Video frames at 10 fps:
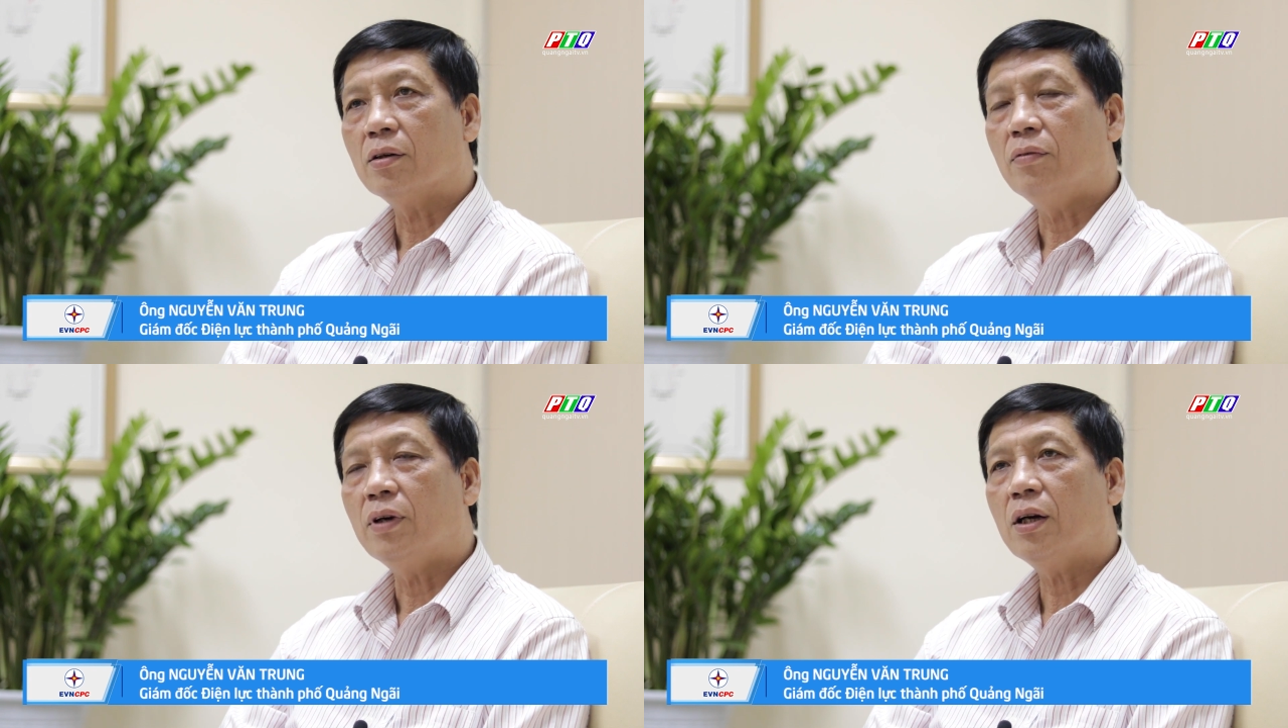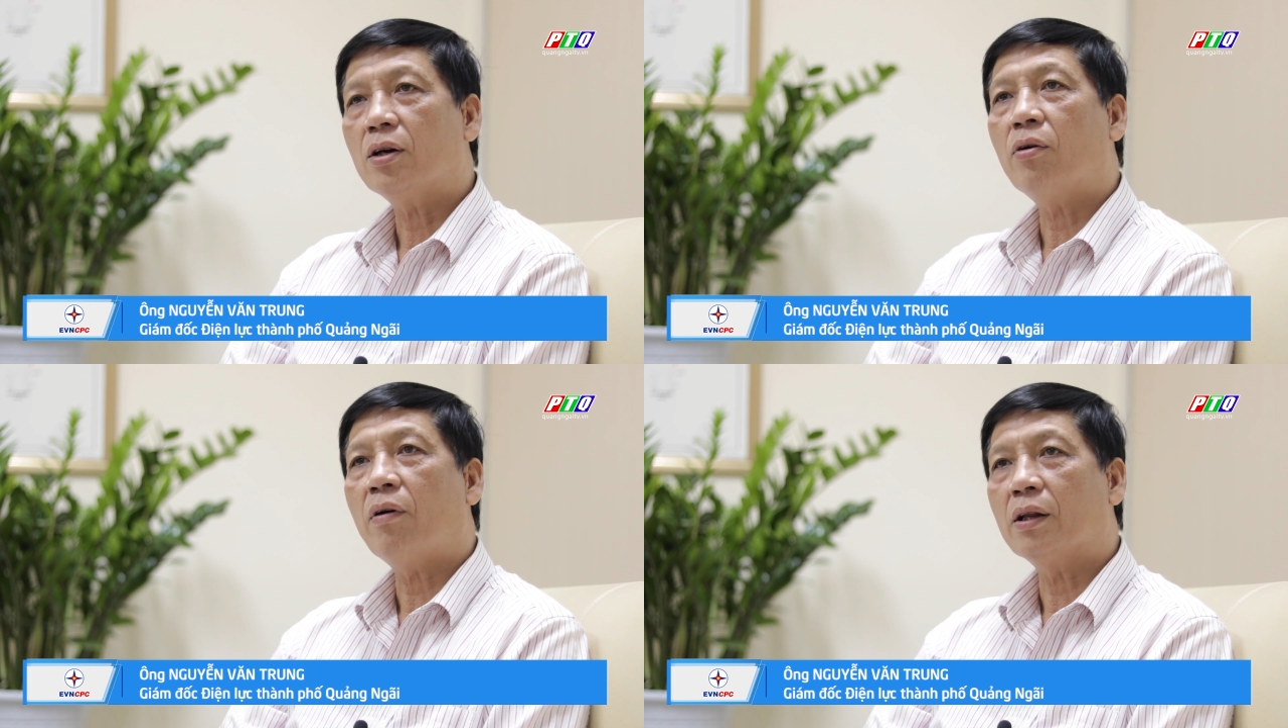Đối với
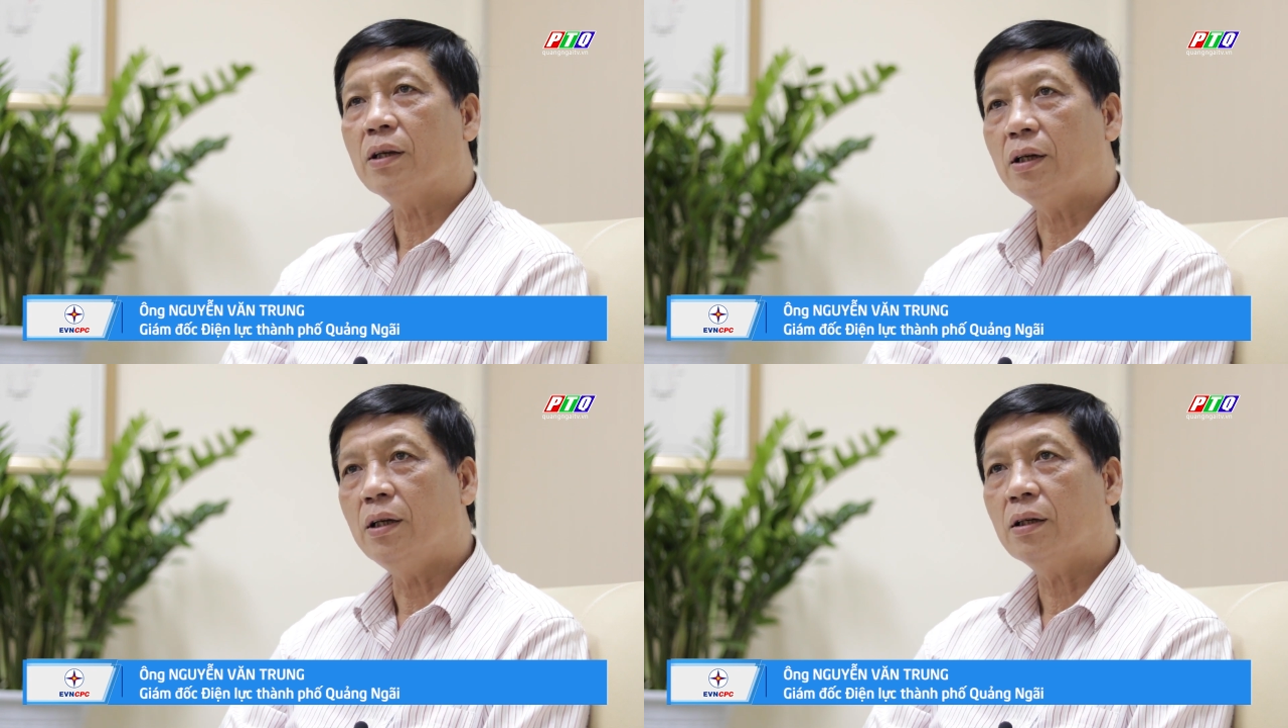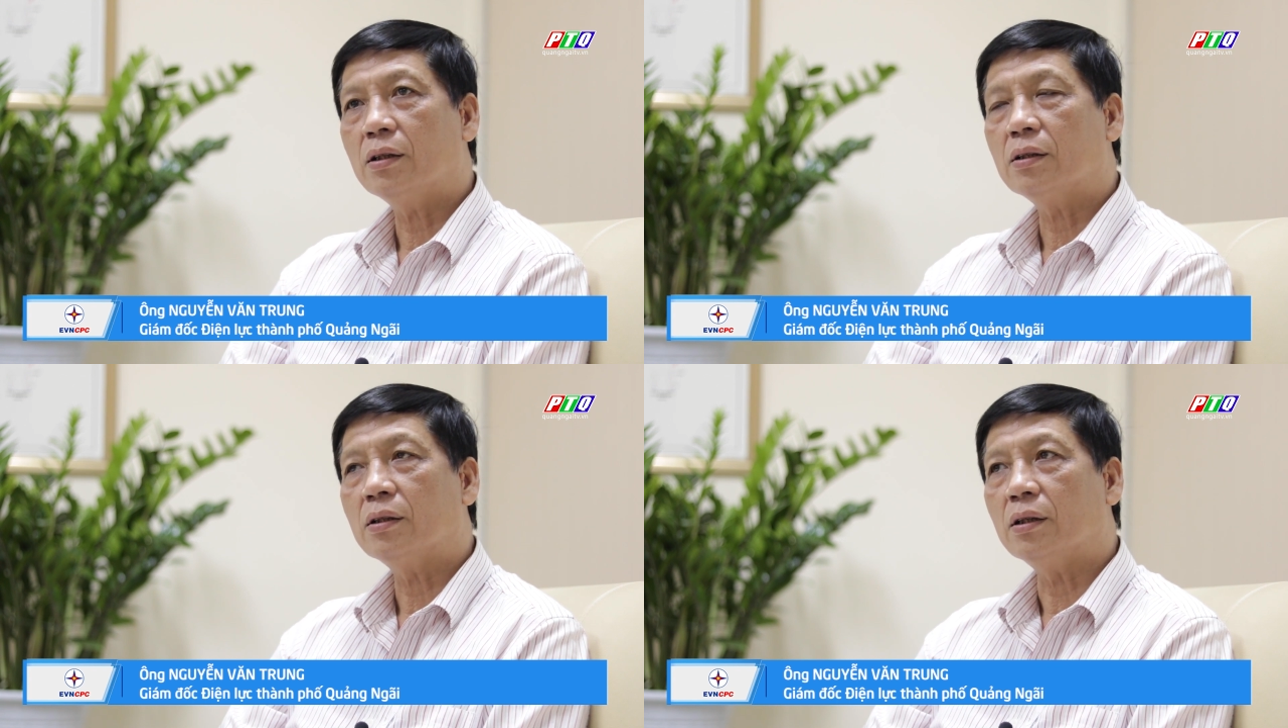các cơ quan nhà nước
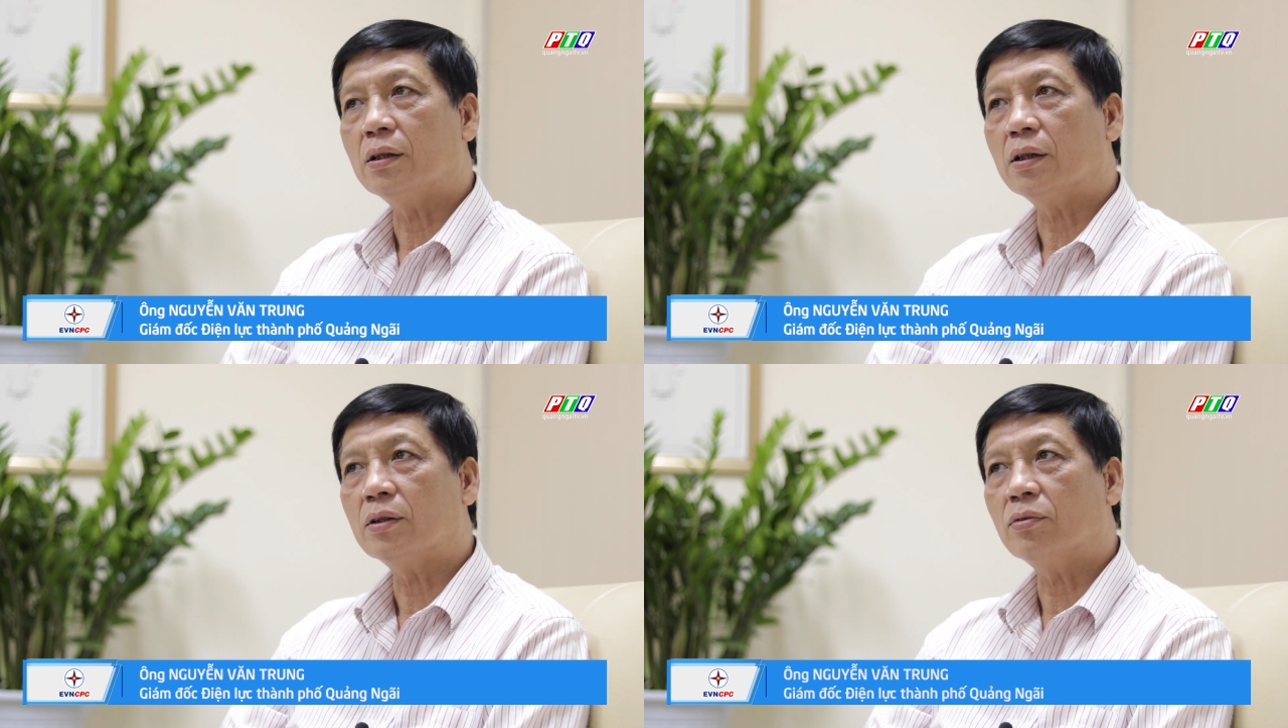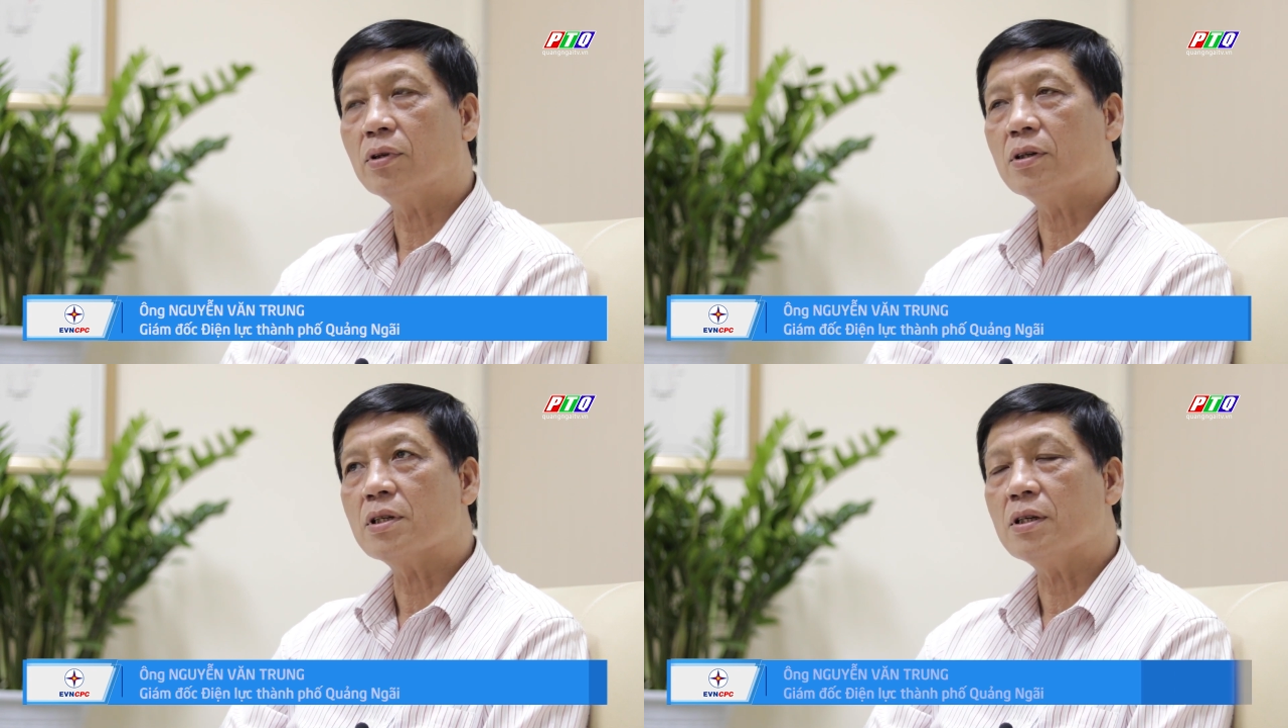thì chúng
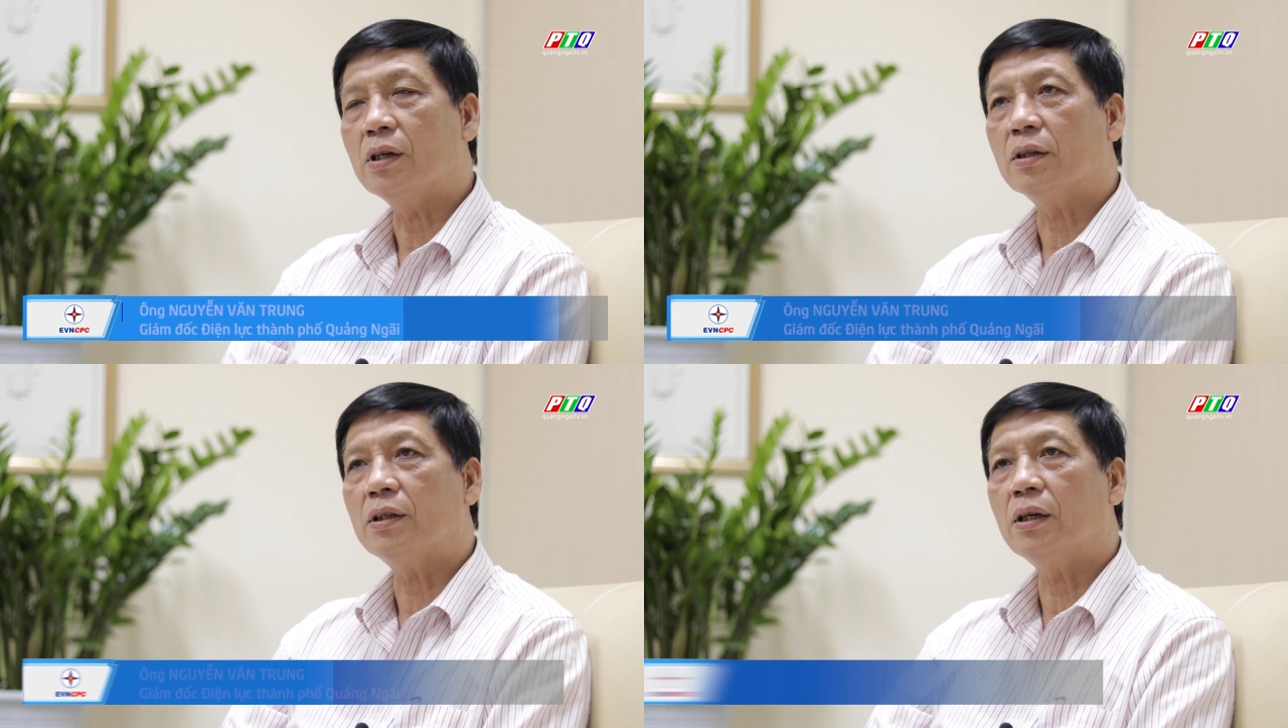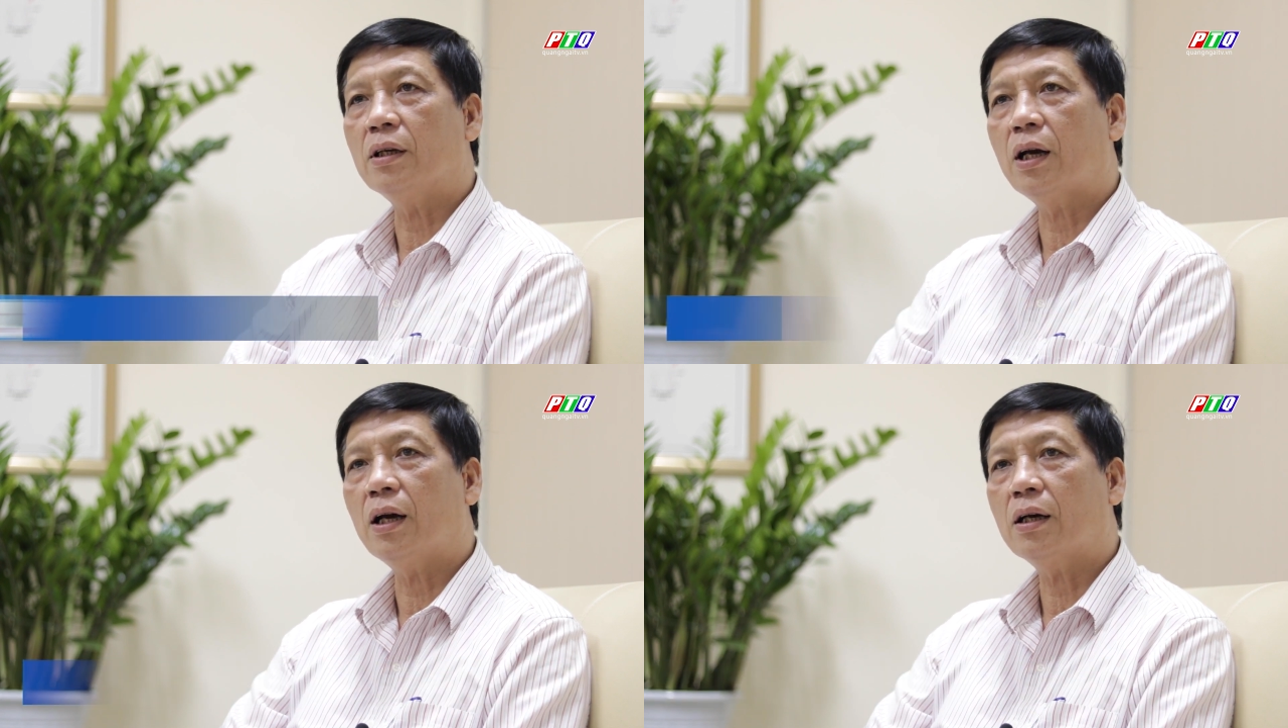tôi sẽ dựa
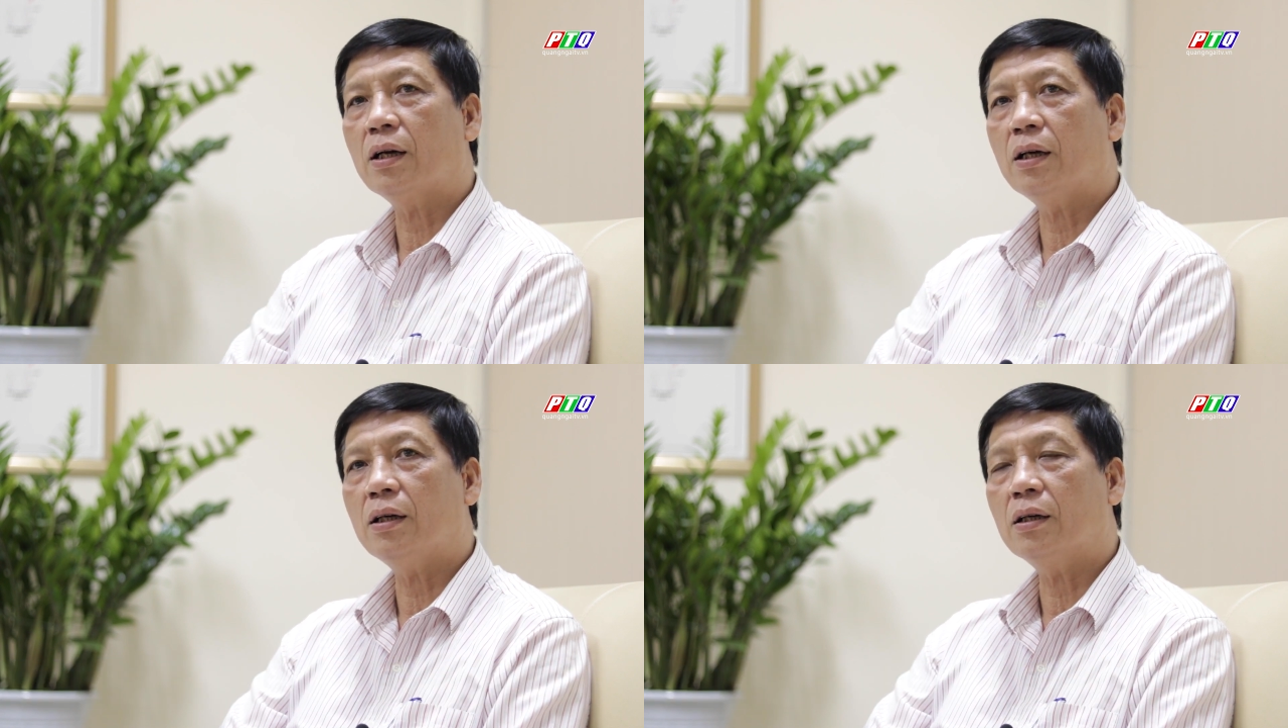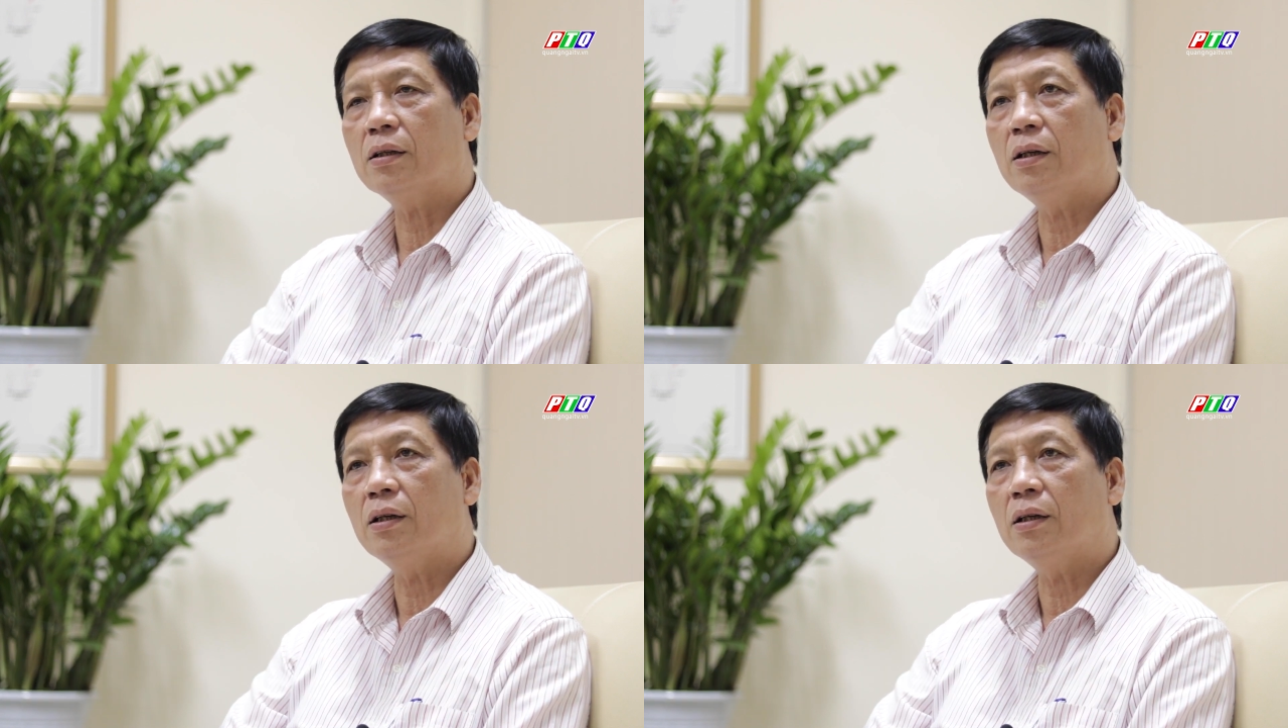trên các cái